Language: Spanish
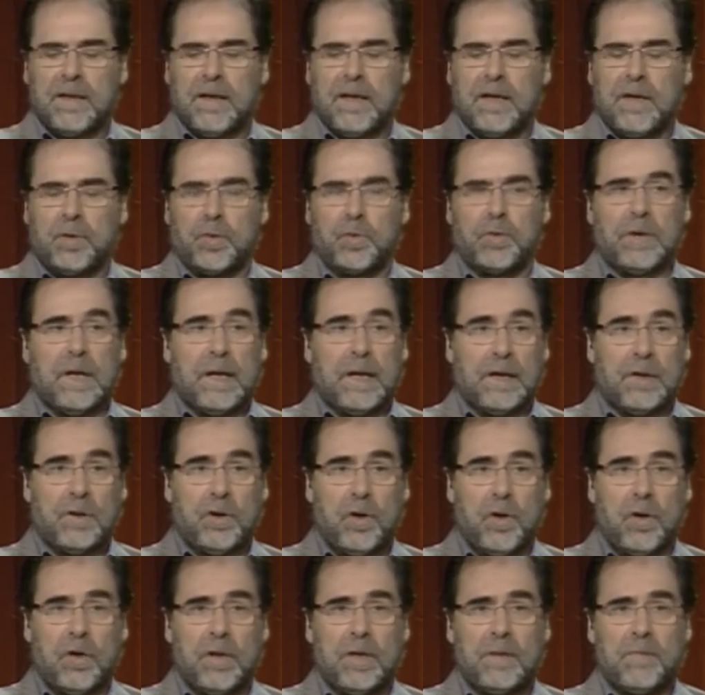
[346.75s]
en tus
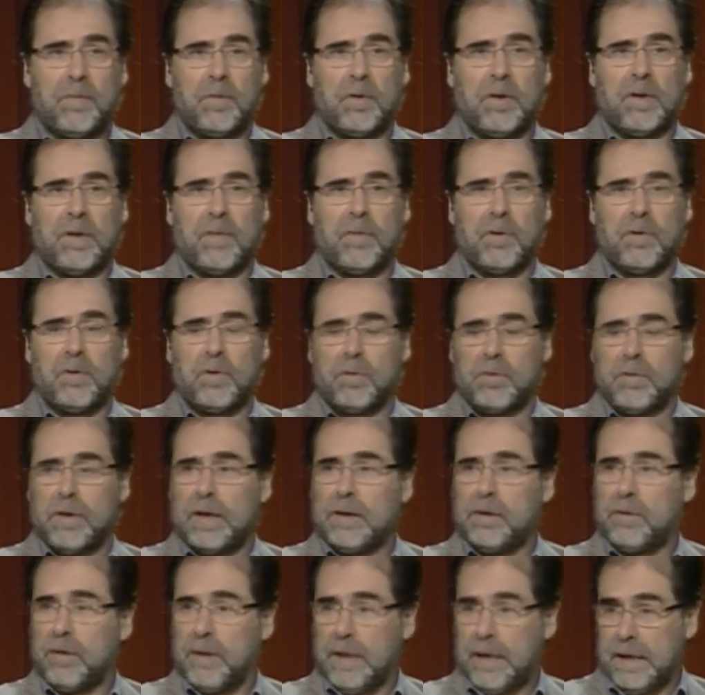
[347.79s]
elecciones, porque vos sos un
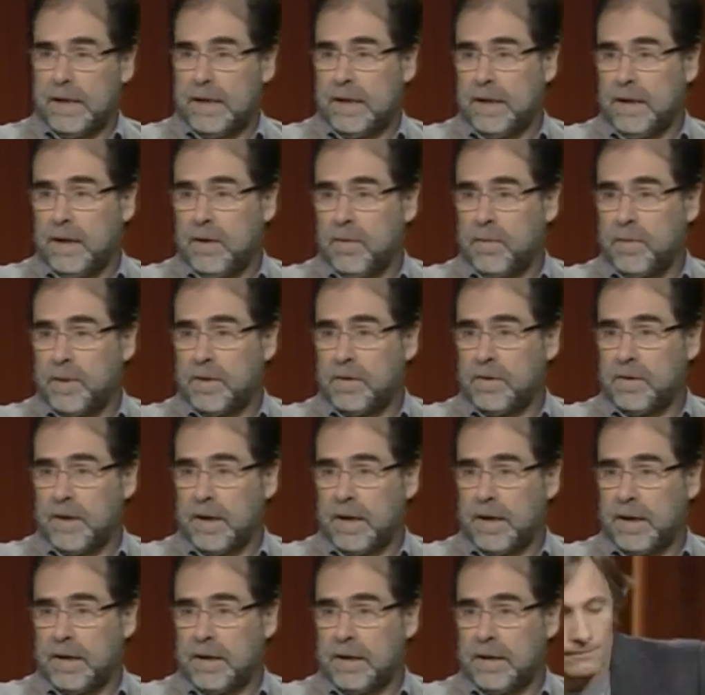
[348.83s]
actor que elige a los
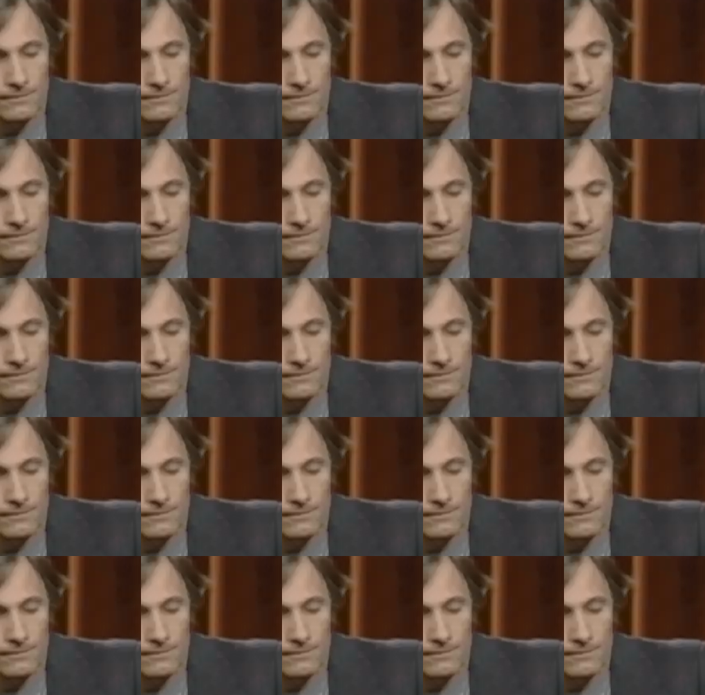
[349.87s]
personajes.